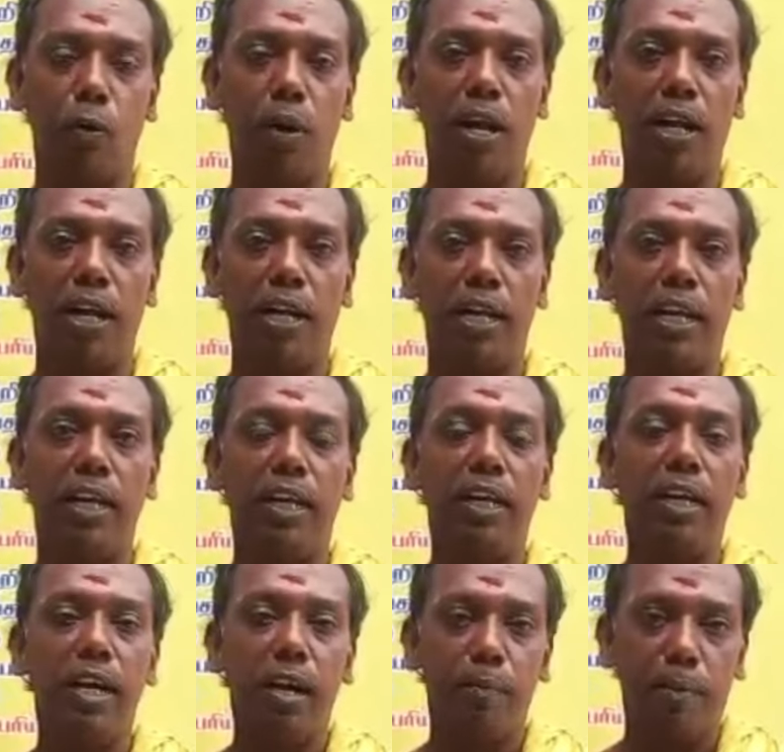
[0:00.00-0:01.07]
கோவிலை கட்டி
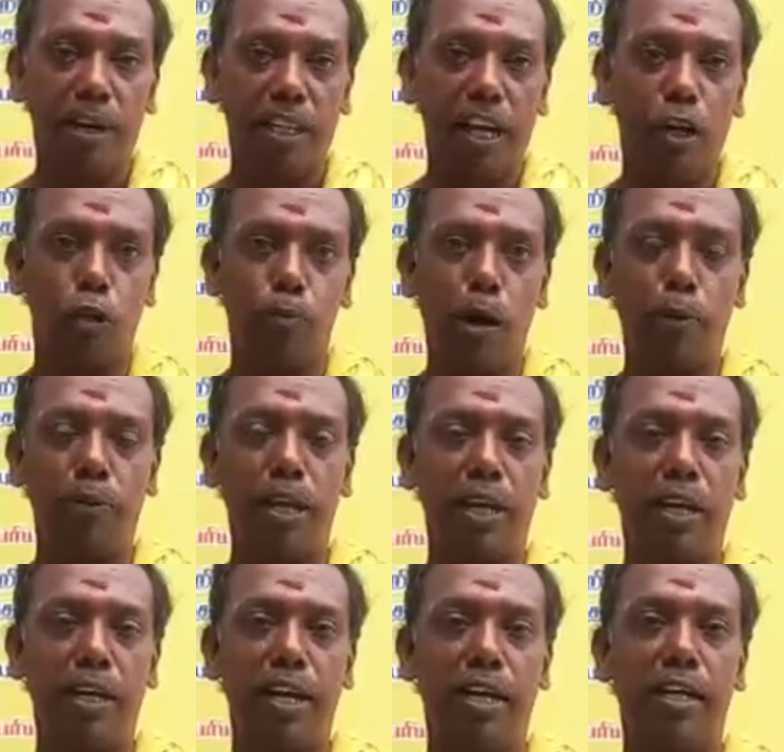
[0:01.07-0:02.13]
மனதிலே கும்பாபம்
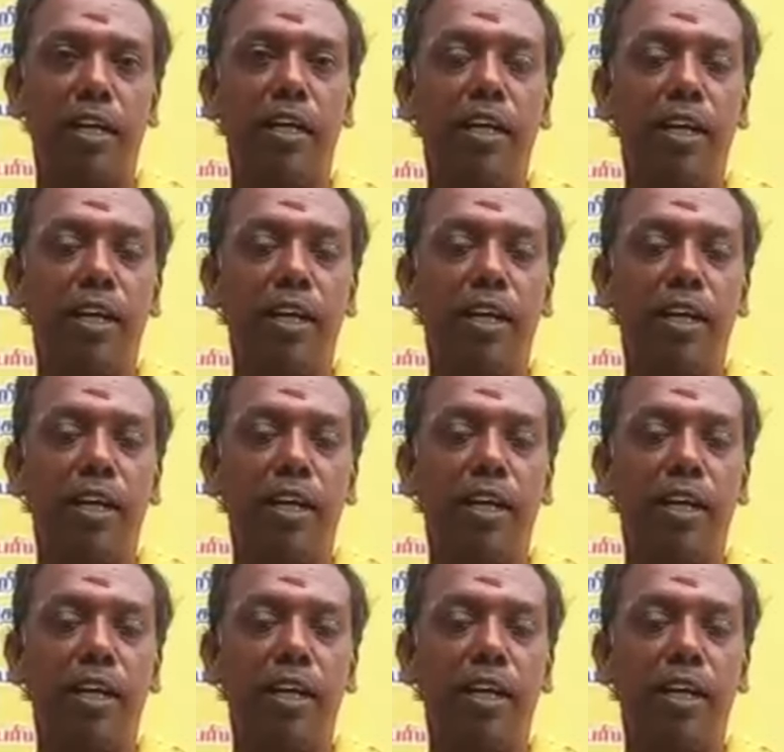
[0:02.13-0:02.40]
செய்கின்றார்